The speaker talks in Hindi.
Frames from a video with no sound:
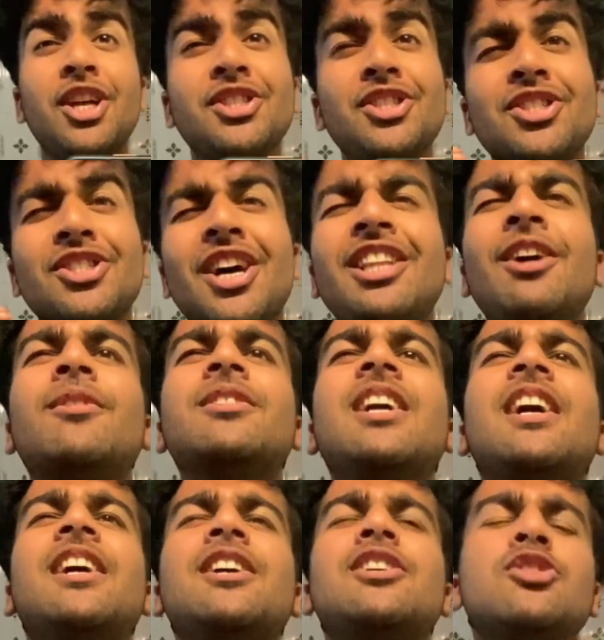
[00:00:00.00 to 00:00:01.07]
ज़्यादा मज़ा
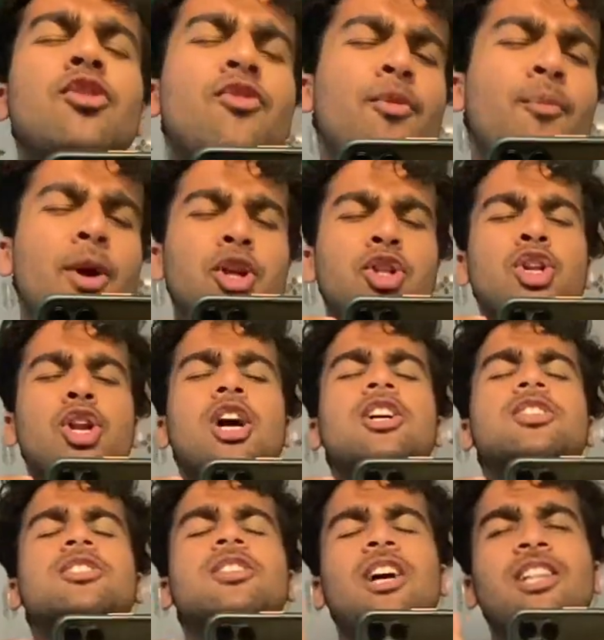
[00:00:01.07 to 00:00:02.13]
आया ना सफ़र में इतना
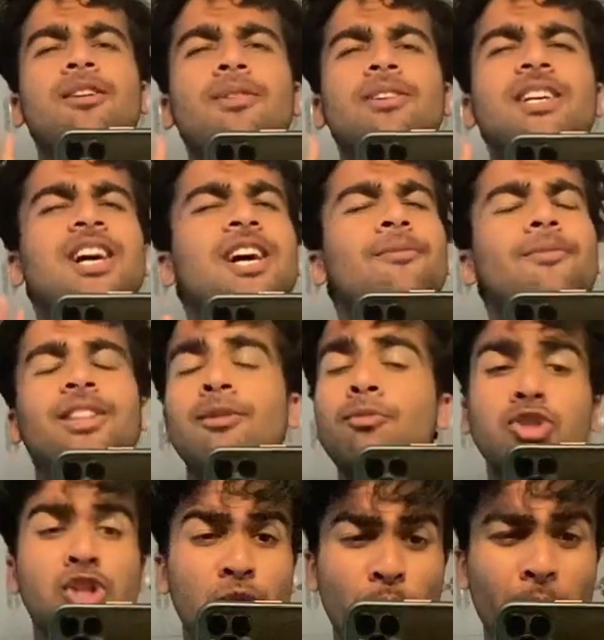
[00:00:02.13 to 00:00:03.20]
ज़्यादा मज़ा आया मतलब
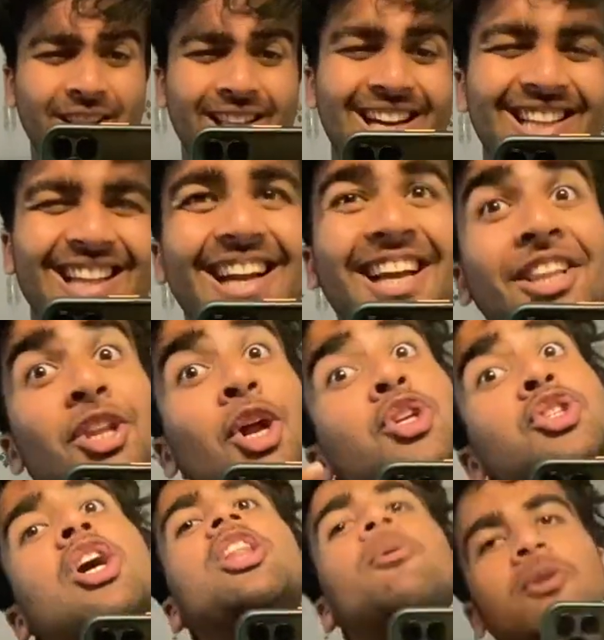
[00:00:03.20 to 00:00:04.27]
मुझे पता नहीं था कि इतना
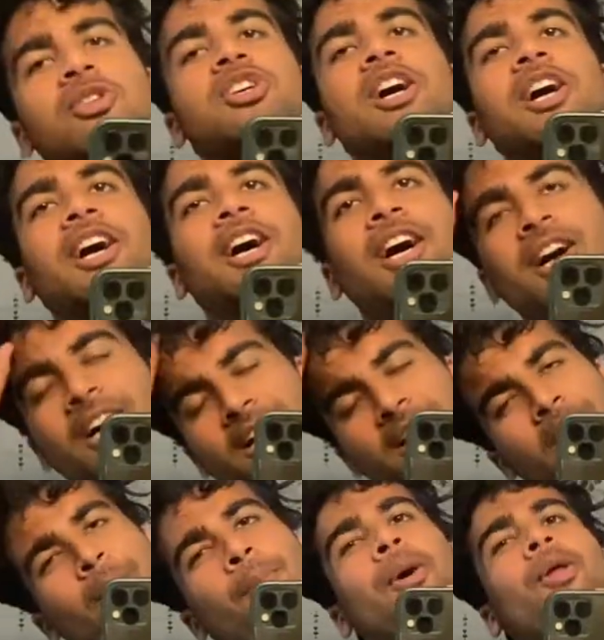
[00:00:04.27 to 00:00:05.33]
ज़्यादा मज़ा आया था
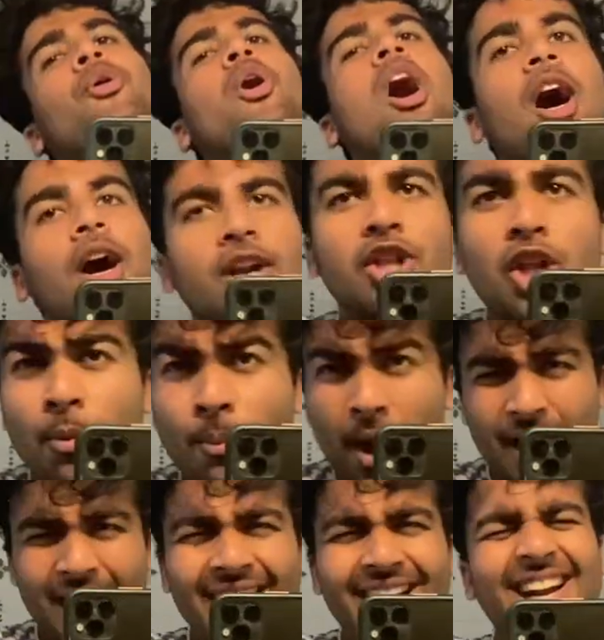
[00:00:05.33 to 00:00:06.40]
मैं तो आखिरी दिन पे आ
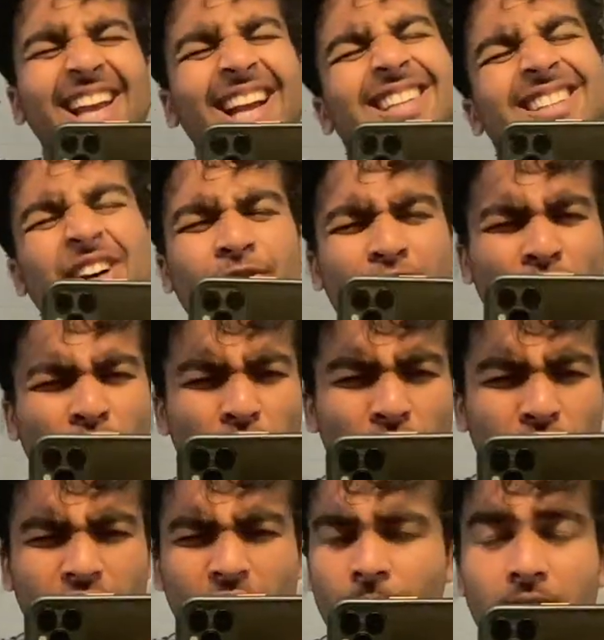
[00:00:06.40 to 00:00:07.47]
गया कि ठीक है सब करके
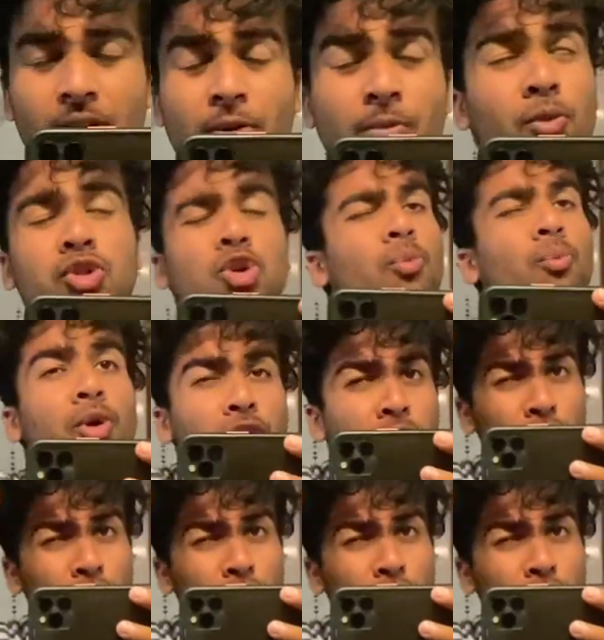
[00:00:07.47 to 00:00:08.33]
देखते हैं बट मुझे उम्मीद नहीं